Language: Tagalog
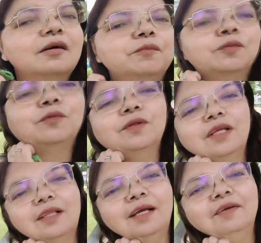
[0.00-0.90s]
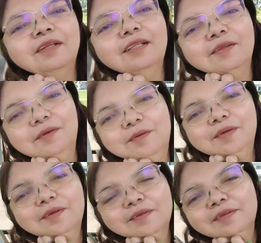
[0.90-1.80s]
pumuna tayo dito
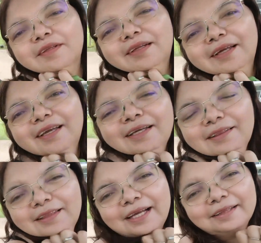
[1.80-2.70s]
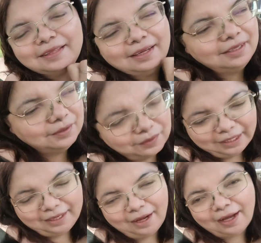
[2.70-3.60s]
hintay tayo
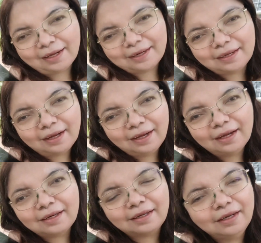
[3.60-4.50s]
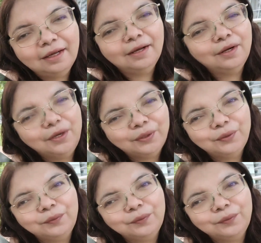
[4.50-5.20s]
kay haring araw